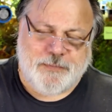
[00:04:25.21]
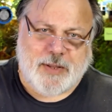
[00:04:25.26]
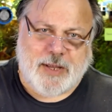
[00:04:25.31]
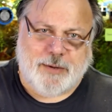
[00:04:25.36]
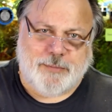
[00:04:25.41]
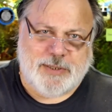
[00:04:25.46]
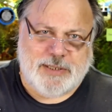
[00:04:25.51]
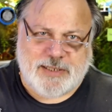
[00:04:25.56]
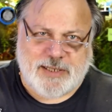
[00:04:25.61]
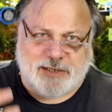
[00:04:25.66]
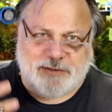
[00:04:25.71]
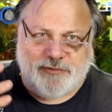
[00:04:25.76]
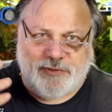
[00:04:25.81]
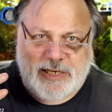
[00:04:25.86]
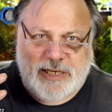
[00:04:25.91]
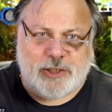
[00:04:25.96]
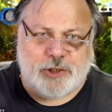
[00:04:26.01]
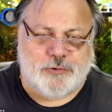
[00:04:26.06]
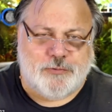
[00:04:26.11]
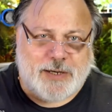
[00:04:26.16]
Aber es darf
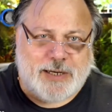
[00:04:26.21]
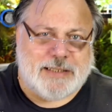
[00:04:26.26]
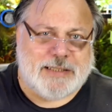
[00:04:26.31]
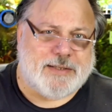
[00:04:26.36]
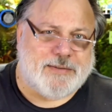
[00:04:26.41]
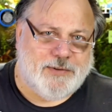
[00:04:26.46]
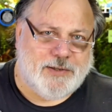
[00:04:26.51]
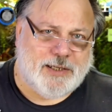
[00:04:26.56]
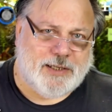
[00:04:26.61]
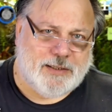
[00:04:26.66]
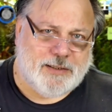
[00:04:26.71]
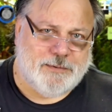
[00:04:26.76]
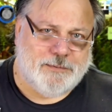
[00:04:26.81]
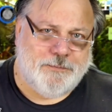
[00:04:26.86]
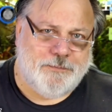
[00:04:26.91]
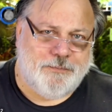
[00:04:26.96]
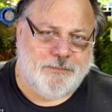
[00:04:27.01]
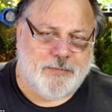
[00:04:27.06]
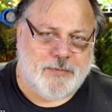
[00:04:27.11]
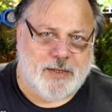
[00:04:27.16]
nicht schwarz werden.
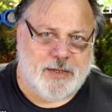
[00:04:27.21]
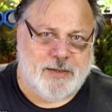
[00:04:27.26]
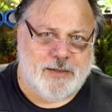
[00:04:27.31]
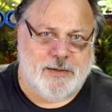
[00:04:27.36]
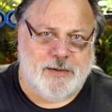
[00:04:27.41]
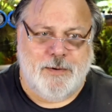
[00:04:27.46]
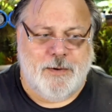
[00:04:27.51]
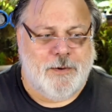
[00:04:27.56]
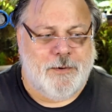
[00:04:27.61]
Ne?